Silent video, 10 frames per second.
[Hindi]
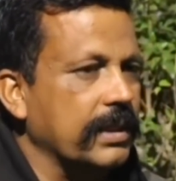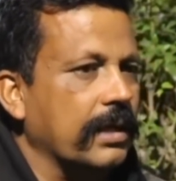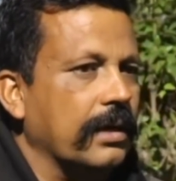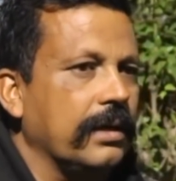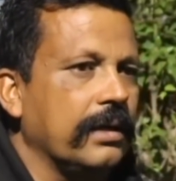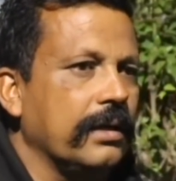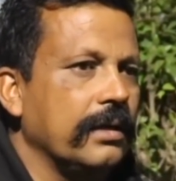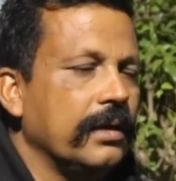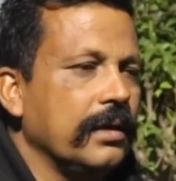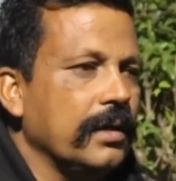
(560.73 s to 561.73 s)
भी कर रहे हैं
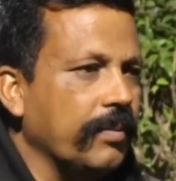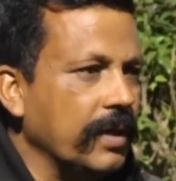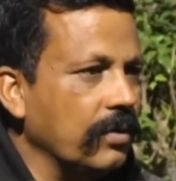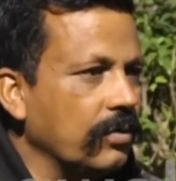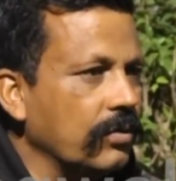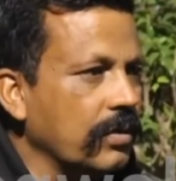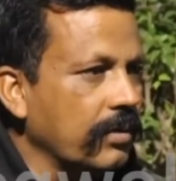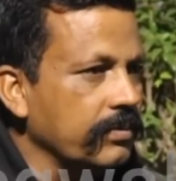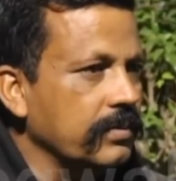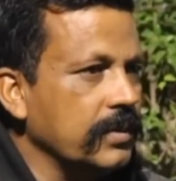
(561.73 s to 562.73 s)
अपने लोगों को
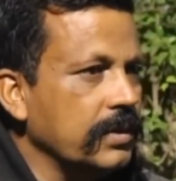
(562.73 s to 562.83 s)
हम